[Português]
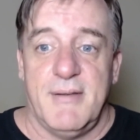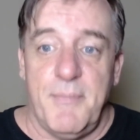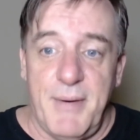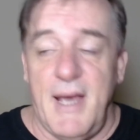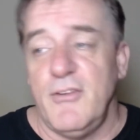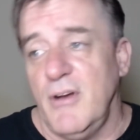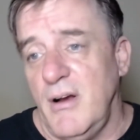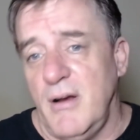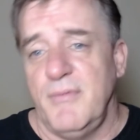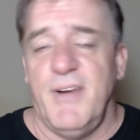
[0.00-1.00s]
Você pede,
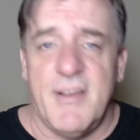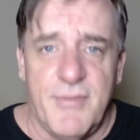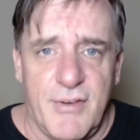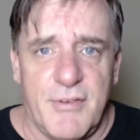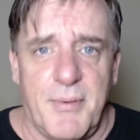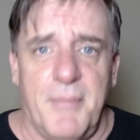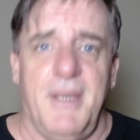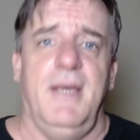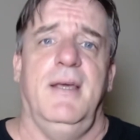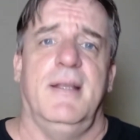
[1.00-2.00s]
ó, faz um favor para
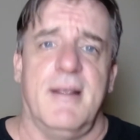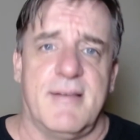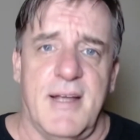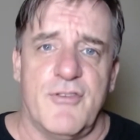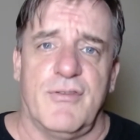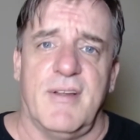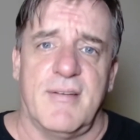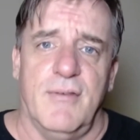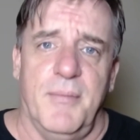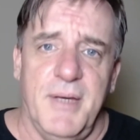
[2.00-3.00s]
mim, intercede junto a
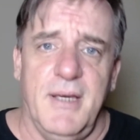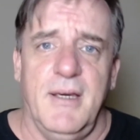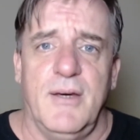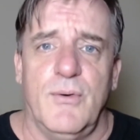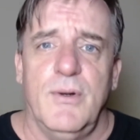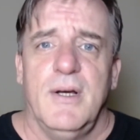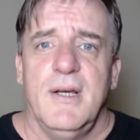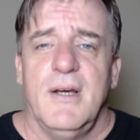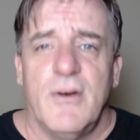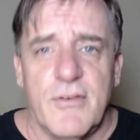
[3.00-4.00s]
seu amigo,
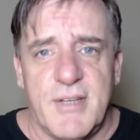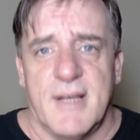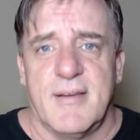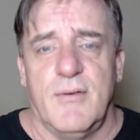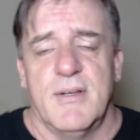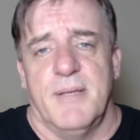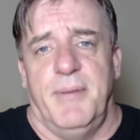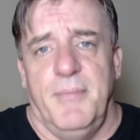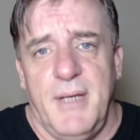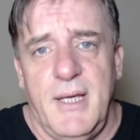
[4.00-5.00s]
consiga essa coisa
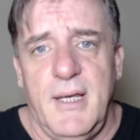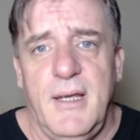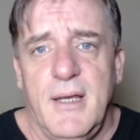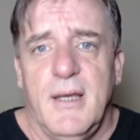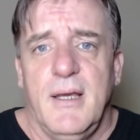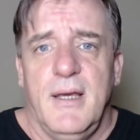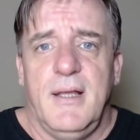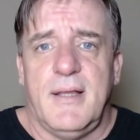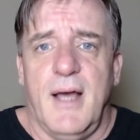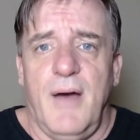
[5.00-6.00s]
para mim
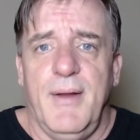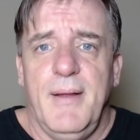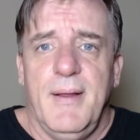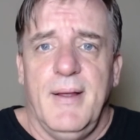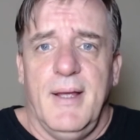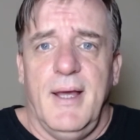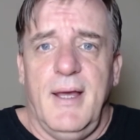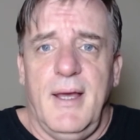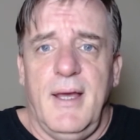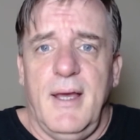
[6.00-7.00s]
e tal, né?
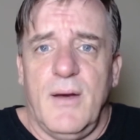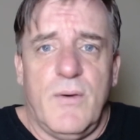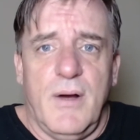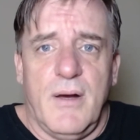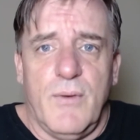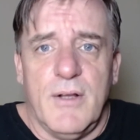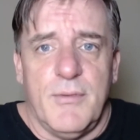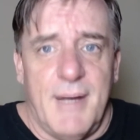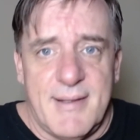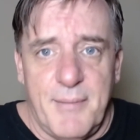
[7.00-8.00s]
É, é,
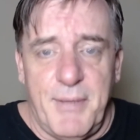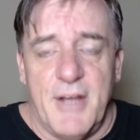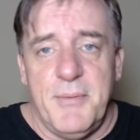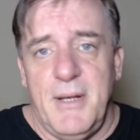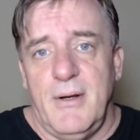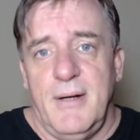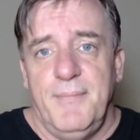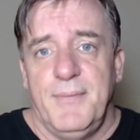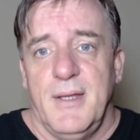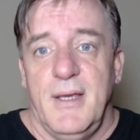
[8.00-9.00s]
quanto mais você pede, melhor.
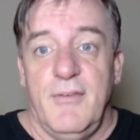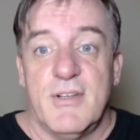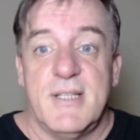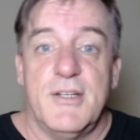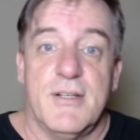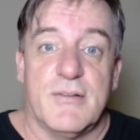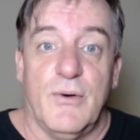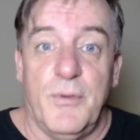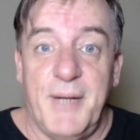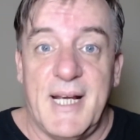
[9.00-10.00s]
E você diz
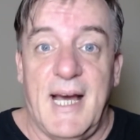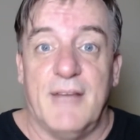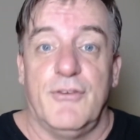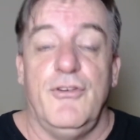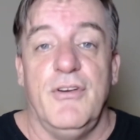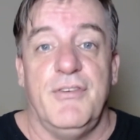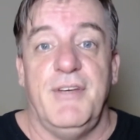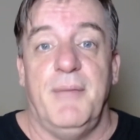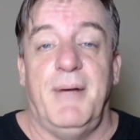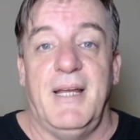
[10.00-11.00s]
obrigado. De onde
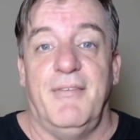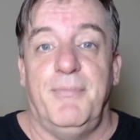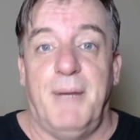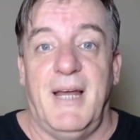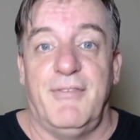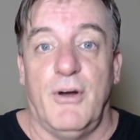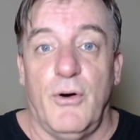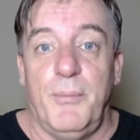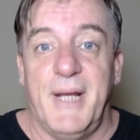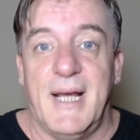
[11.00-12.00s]
vem a palavra
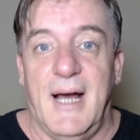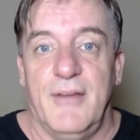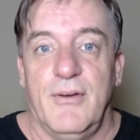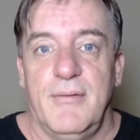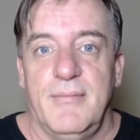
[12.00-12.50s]
obrigado?